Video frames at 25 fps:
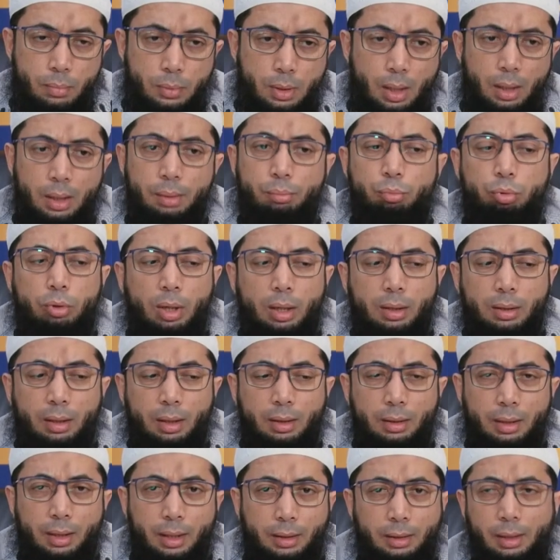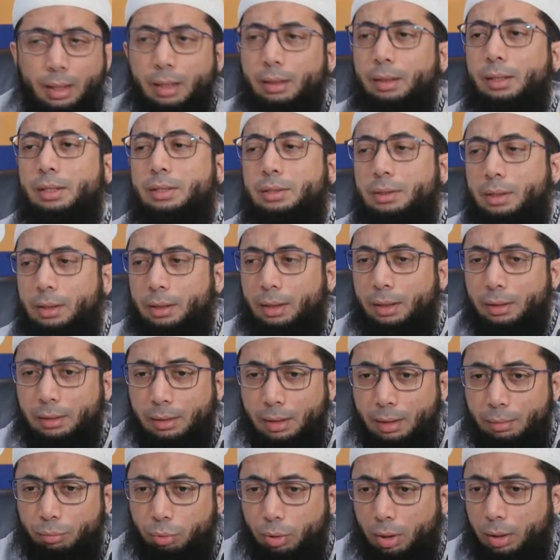Jadi bukan karena kita lihat istri
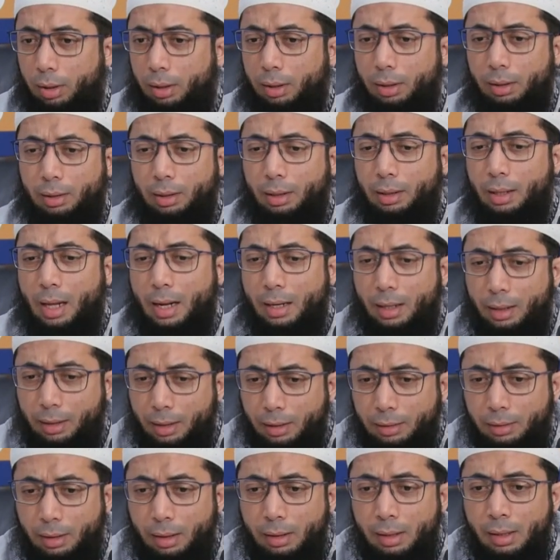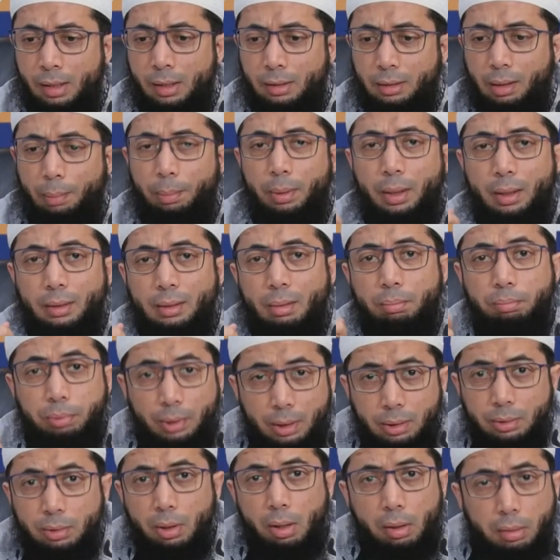kita, bukan karena kita lihat anak kita, tapi karena
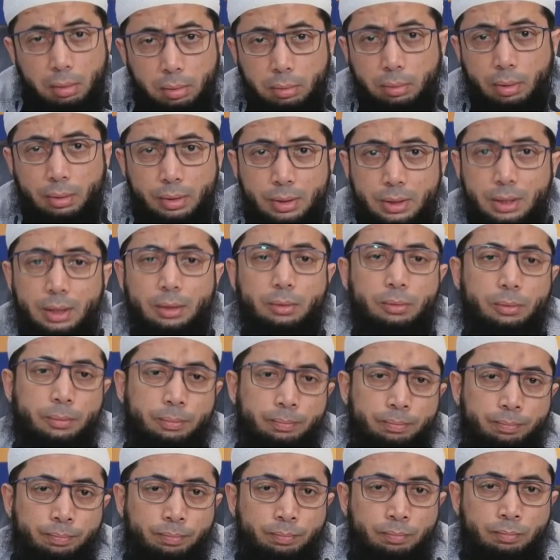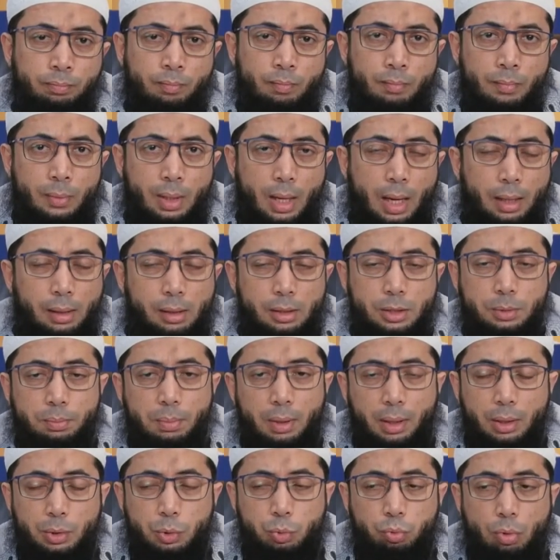perintah Allah di situ. Anda
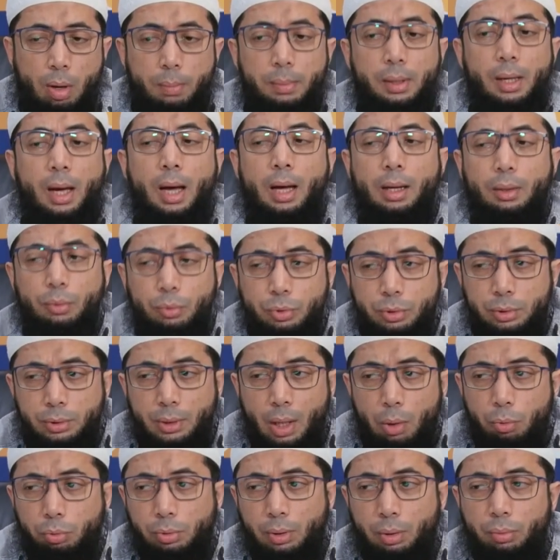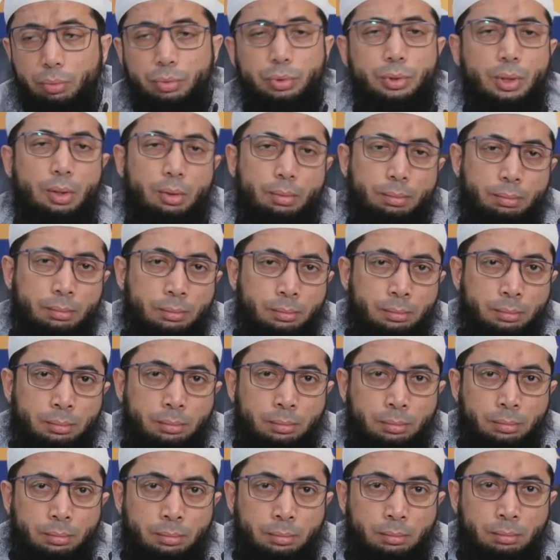sebagai suami harus tahu tanggung jawab.
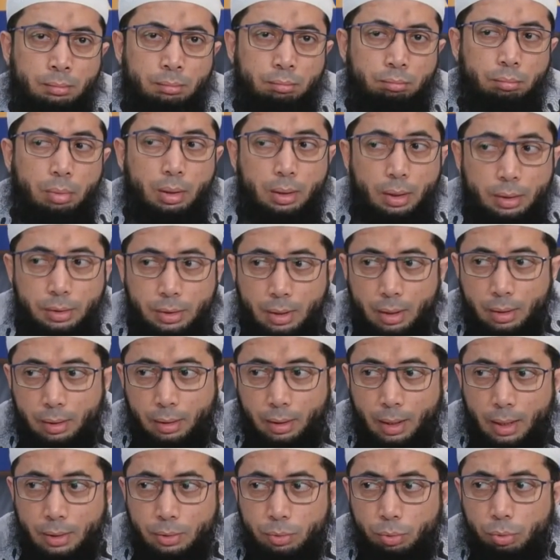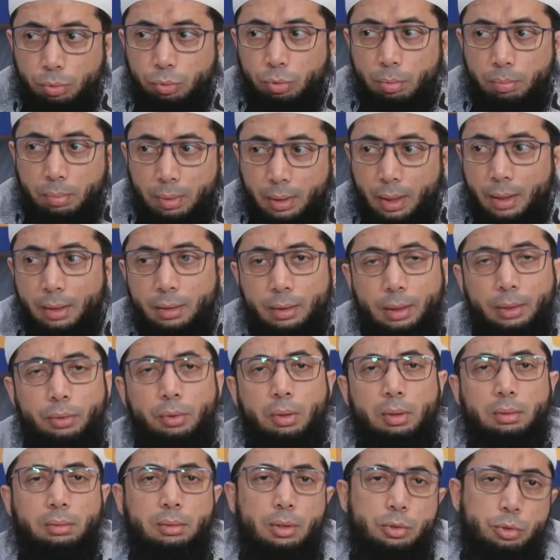Bekerja keras untuk meraih ridha
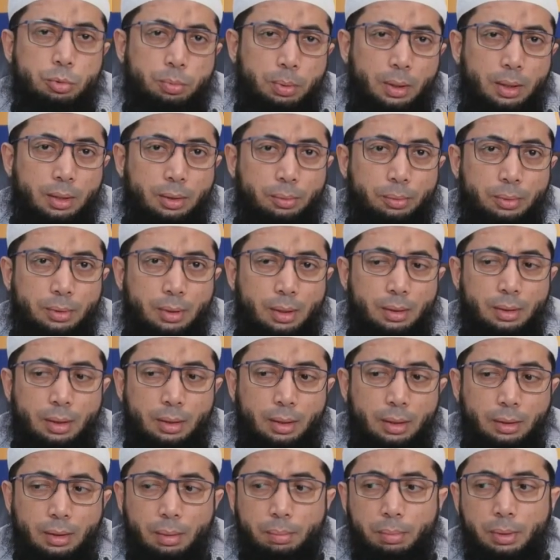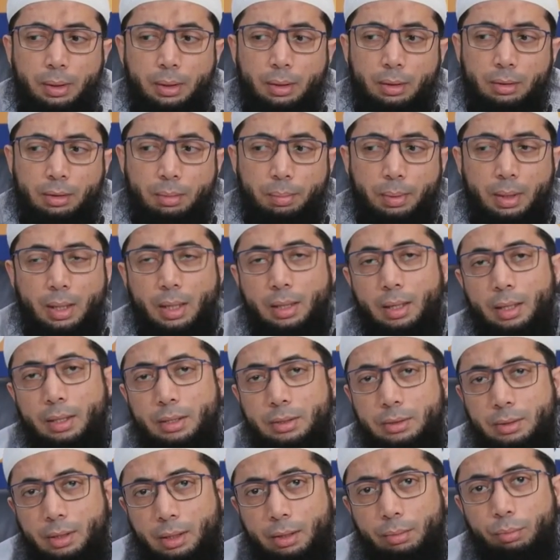Allah subhanahu wa ta'ala. Dan kita berikan kepada anak
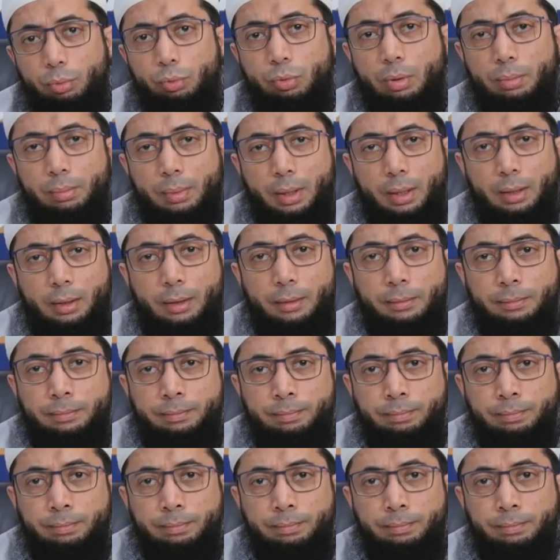istri kebutuhan mereka.